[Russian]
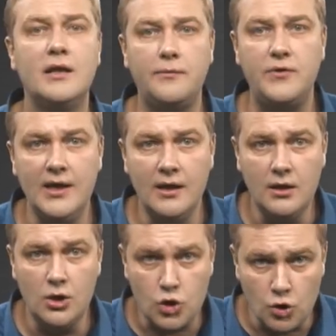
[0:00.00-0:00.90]

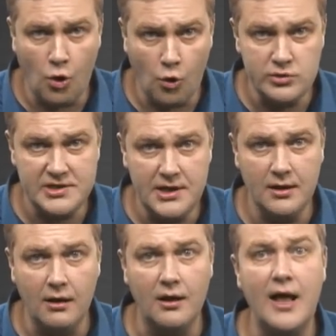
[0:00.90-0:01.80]
офигенное шоу
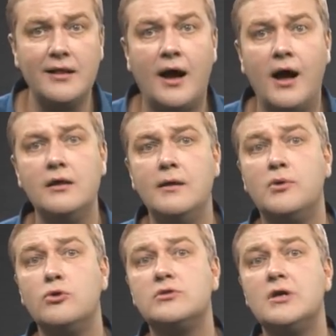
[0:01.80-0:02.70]
сделал ал «Алые
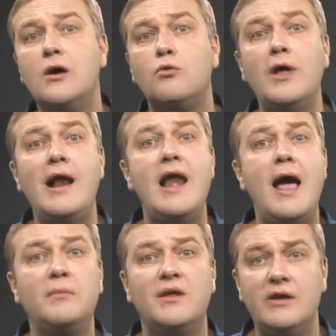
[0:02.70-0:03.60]
паруса», куда
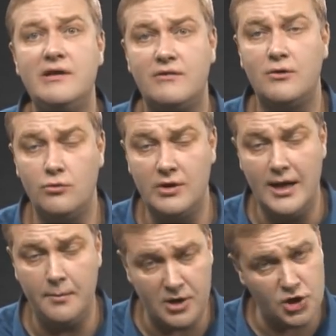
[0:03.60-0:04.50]
лям 200
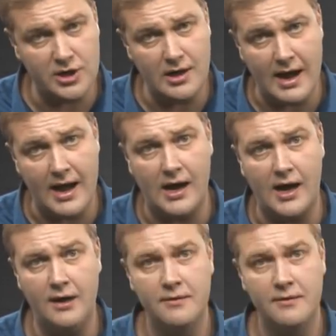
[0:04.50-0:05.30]
людей пришли. Ага.